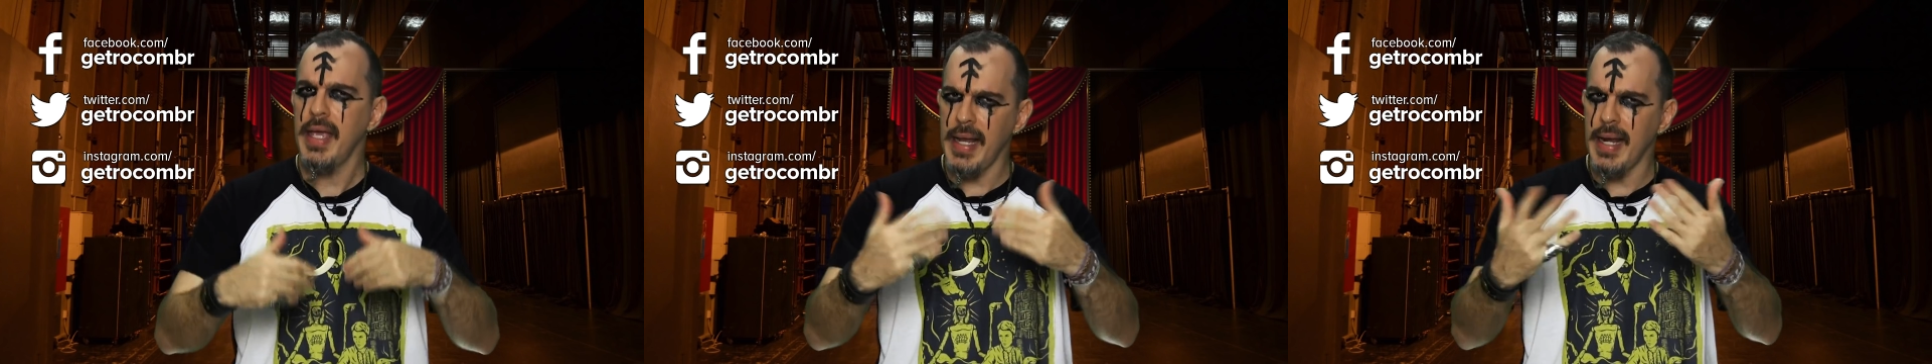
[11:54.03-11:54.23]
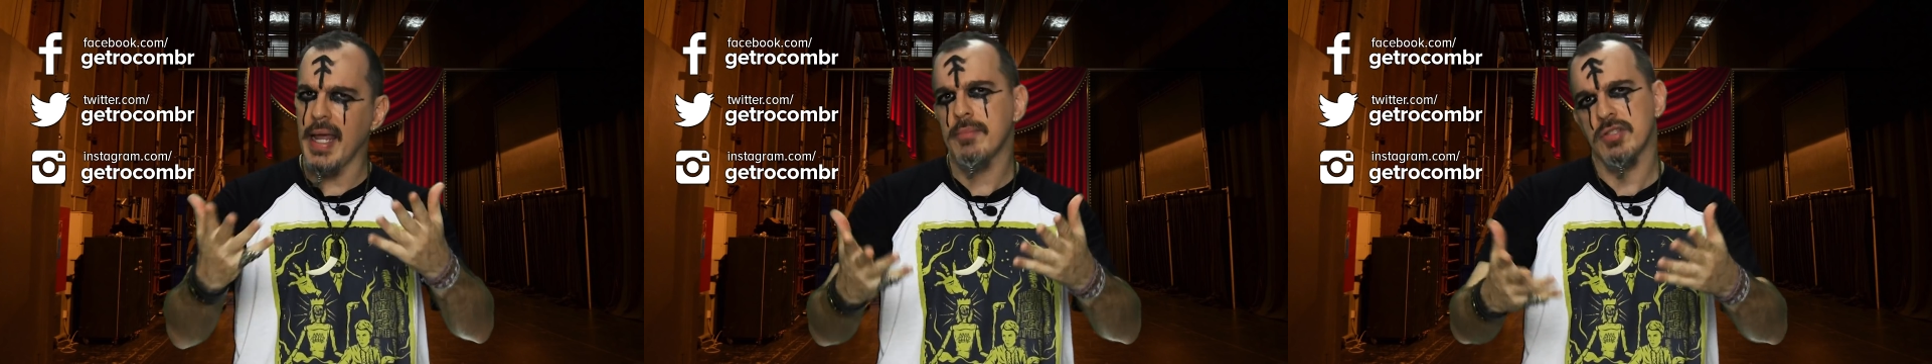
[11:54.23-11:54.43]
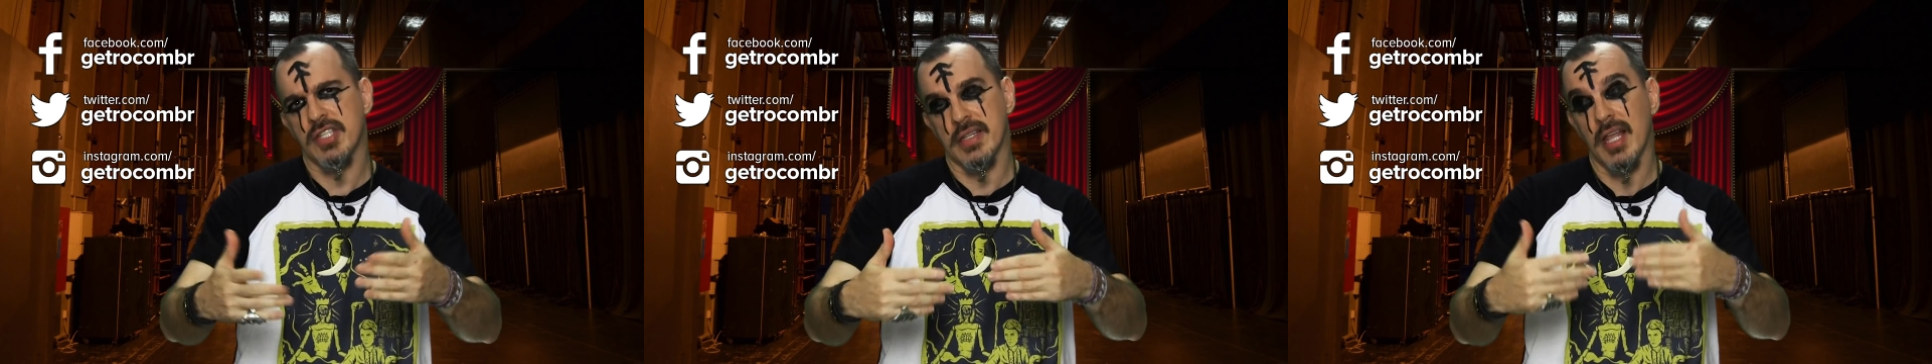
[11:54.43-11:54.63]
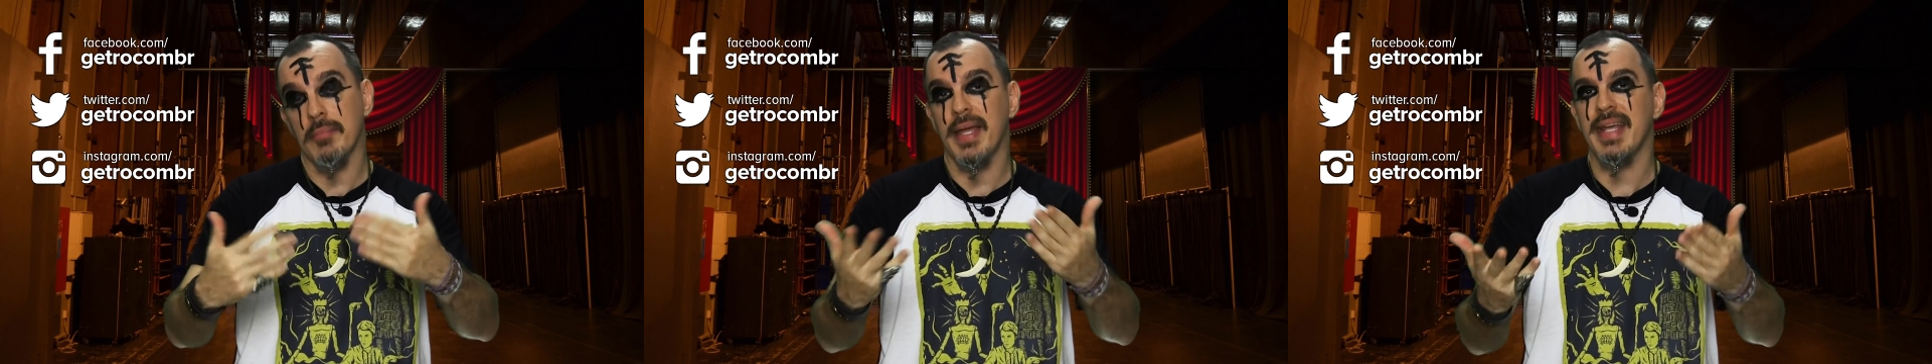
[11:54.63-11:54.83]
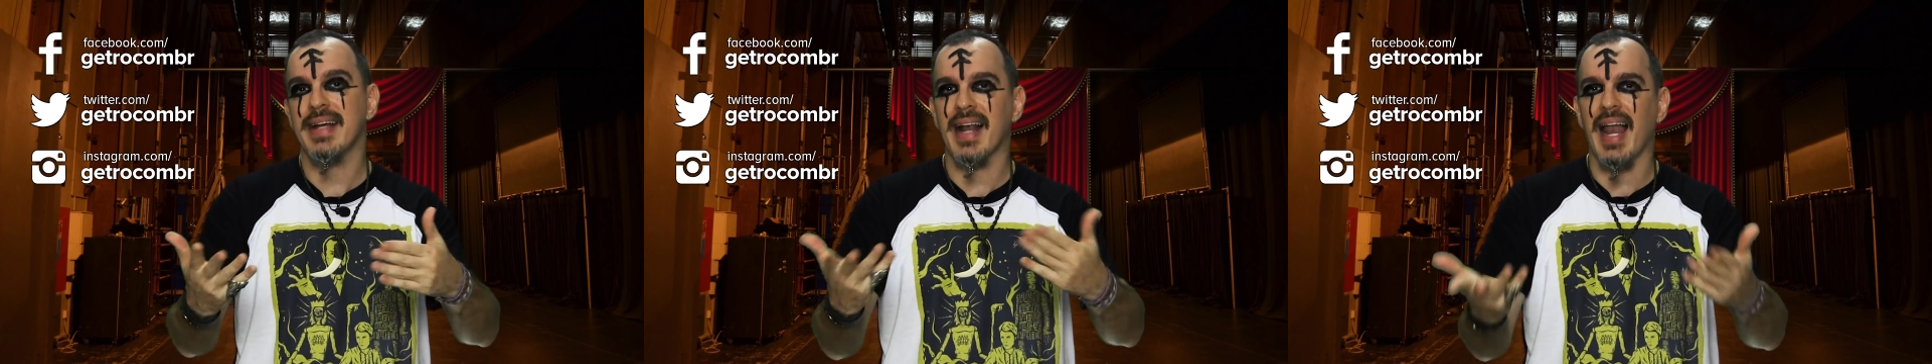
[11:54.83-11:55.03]
E lembre-se
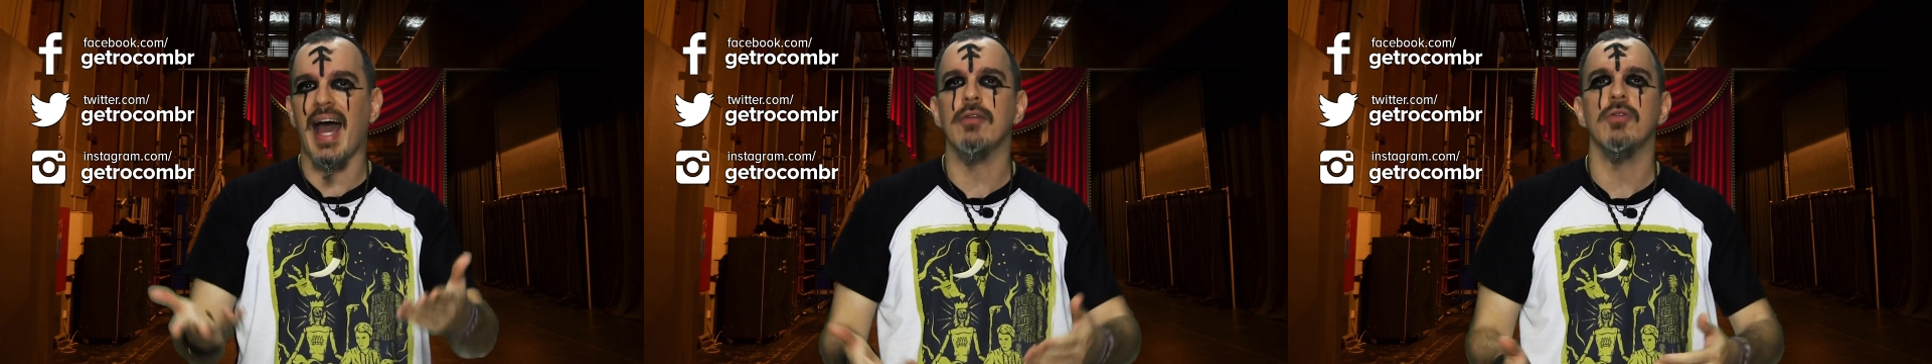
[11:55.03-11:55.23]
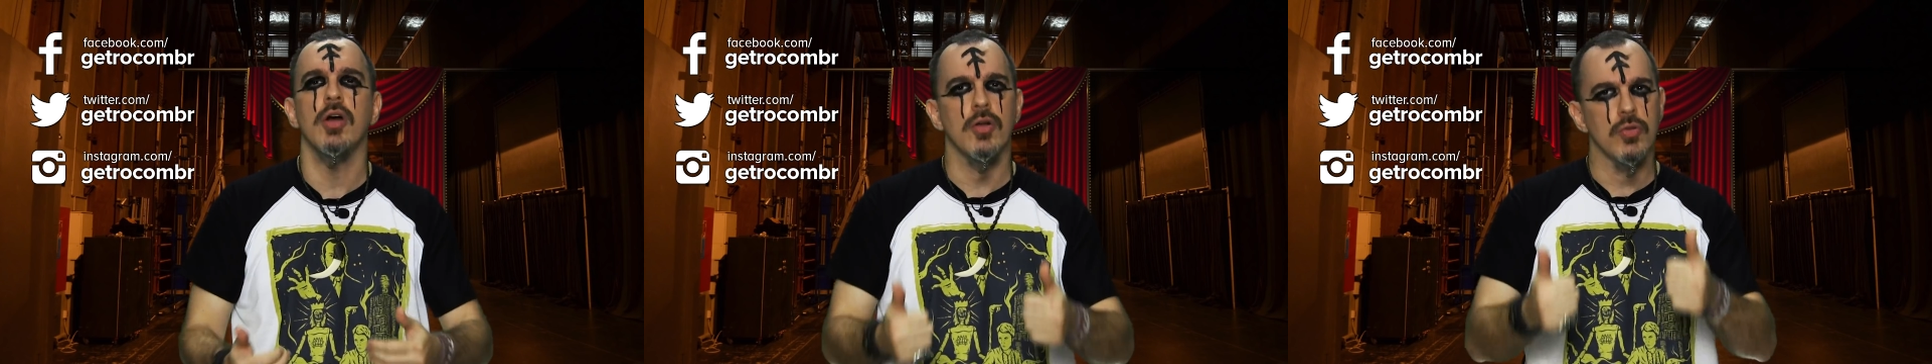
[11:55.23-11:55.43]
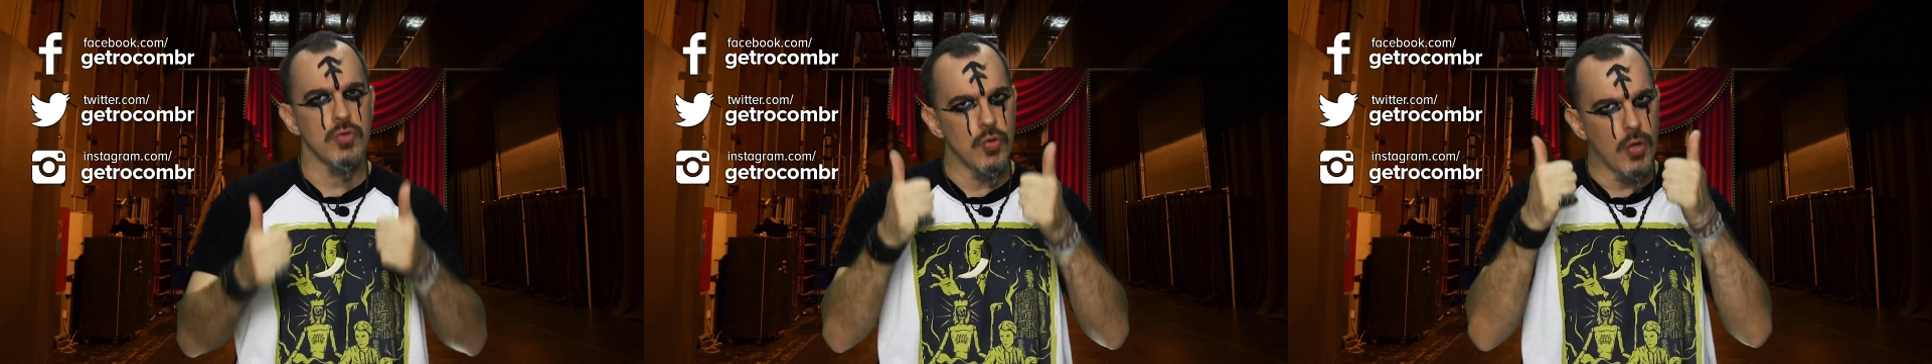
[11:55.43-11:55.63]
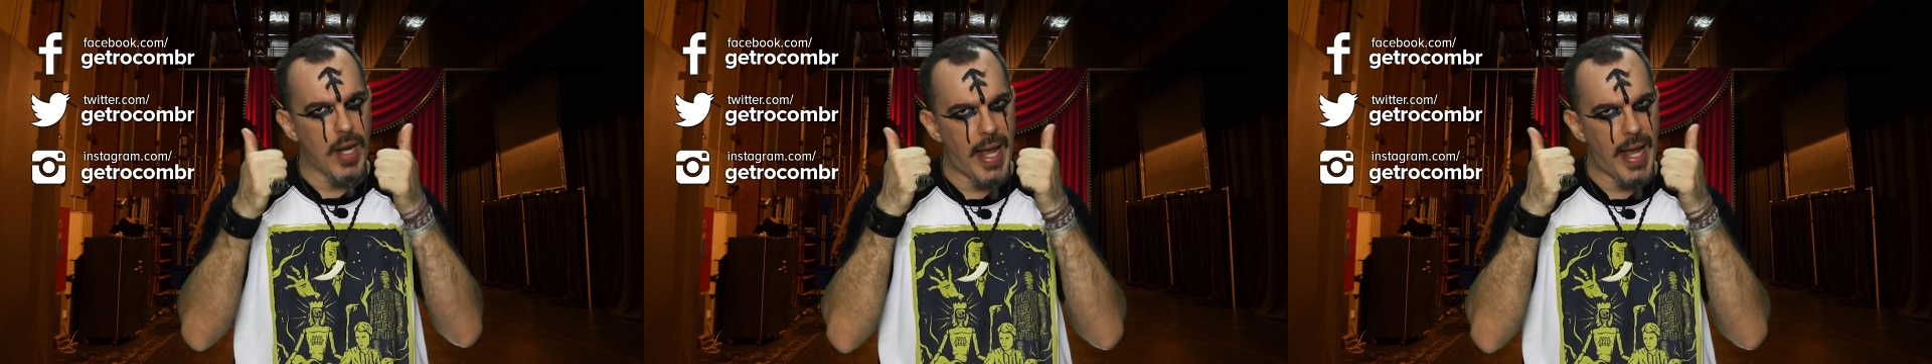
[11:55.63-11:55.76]
também, claro, do